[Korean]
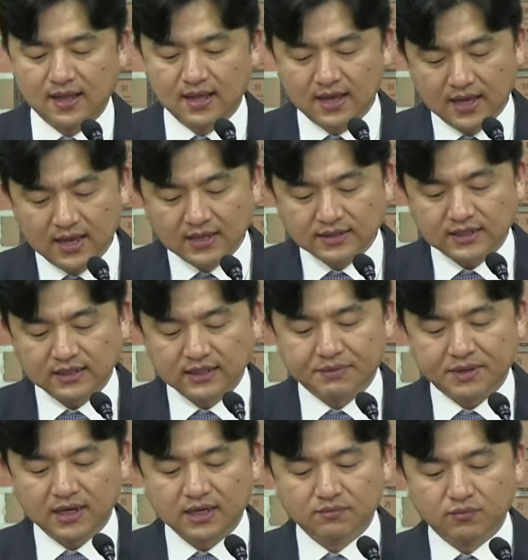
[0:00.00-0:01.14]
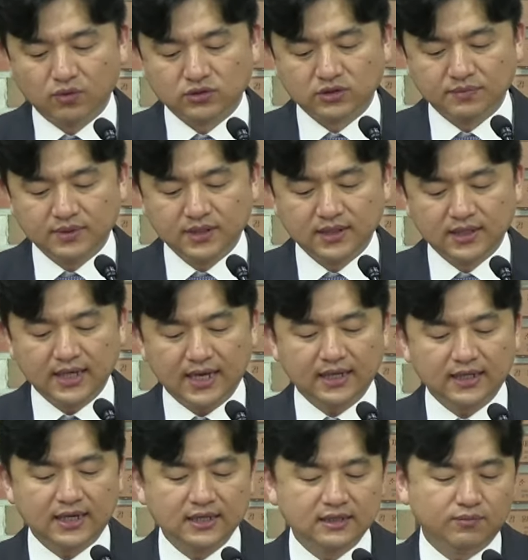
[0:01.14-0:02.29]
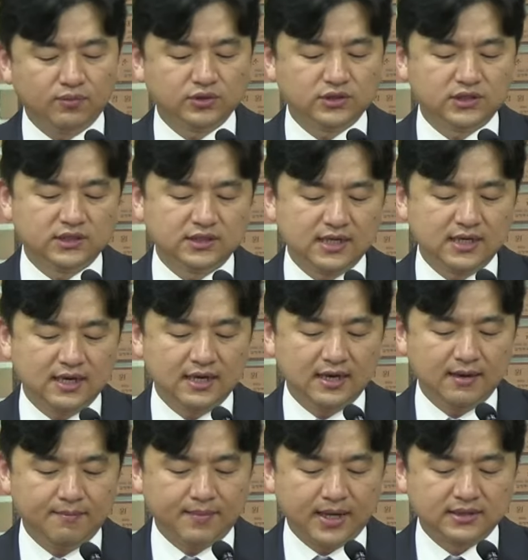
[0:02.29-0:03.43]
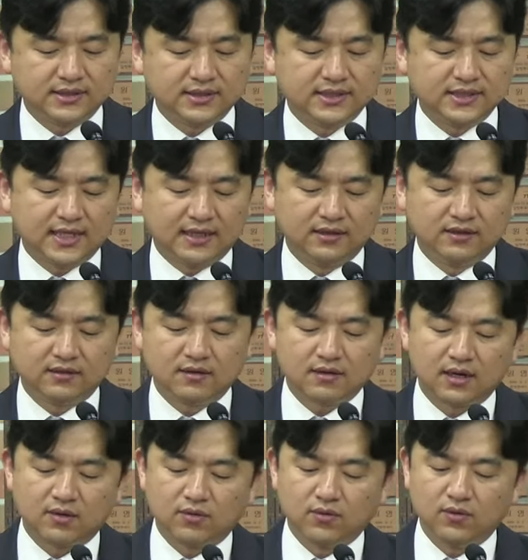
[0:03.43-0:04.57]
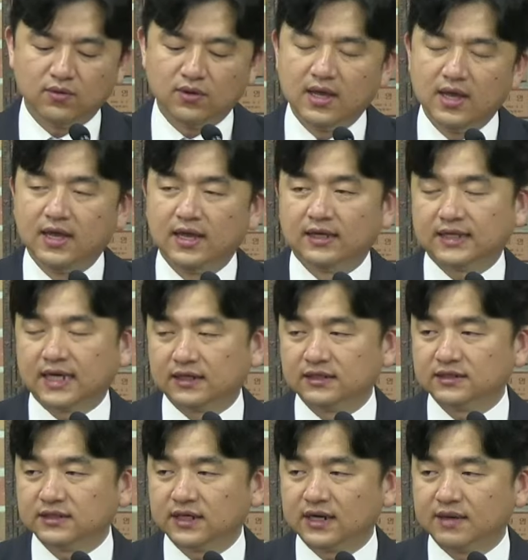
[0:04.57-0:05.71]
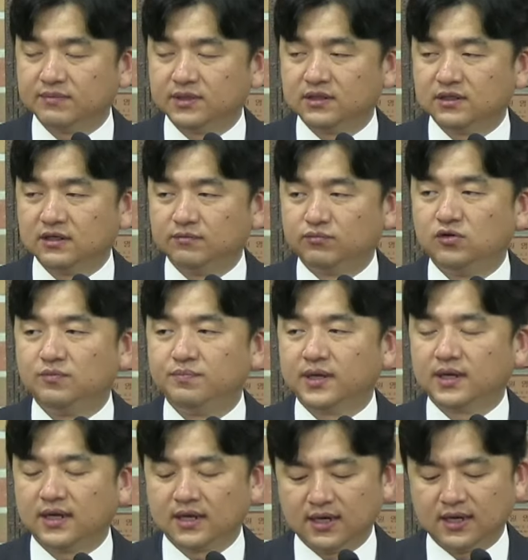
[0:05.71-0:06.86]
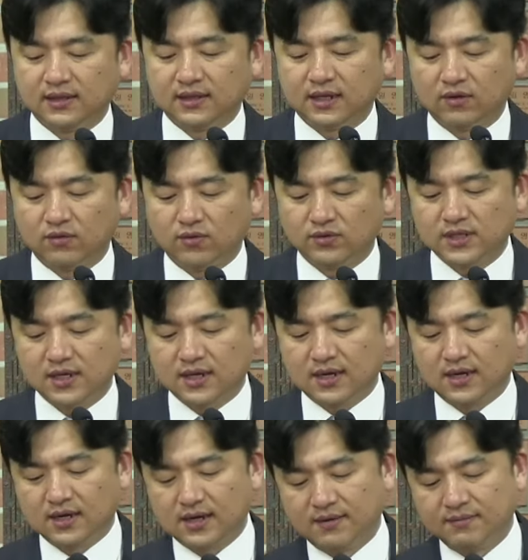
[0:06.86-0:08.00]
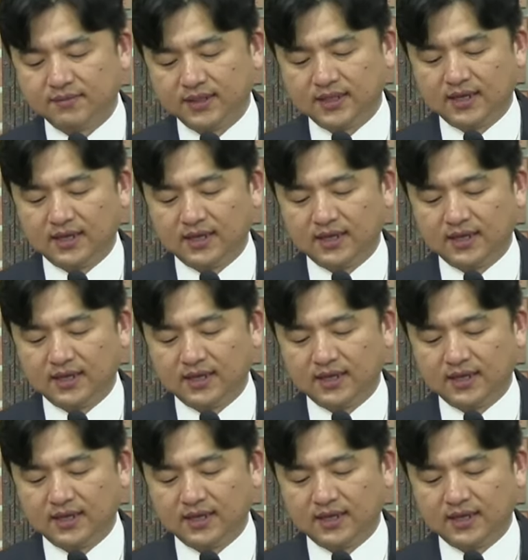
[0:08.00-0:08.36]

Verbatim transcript: 상대방의 모습이 하나님 보시기에 맞지 않는 것 같고 다른 사람들을 불편하게 한다라고 생각합니다.